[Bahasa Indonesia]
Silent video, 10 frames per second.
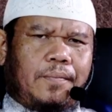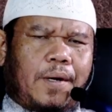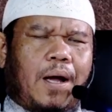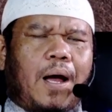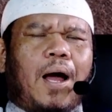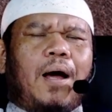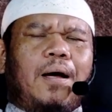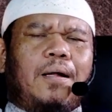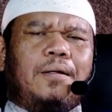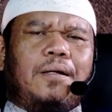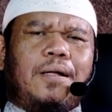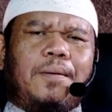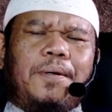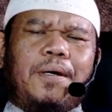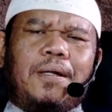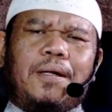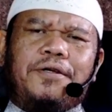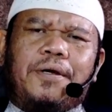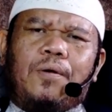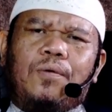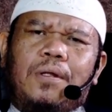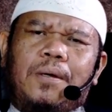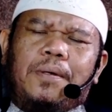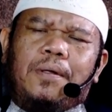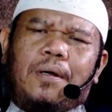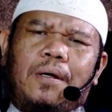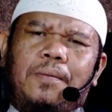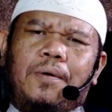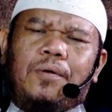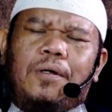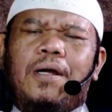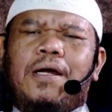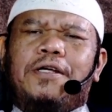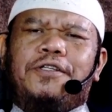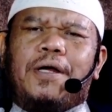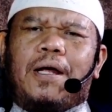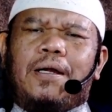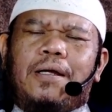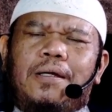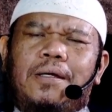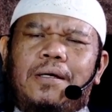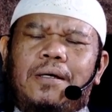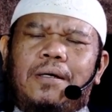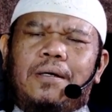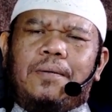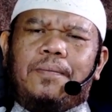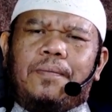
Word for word: Nah, akan tetapi kata Syekh Utsaimin rahimahullah, seandainya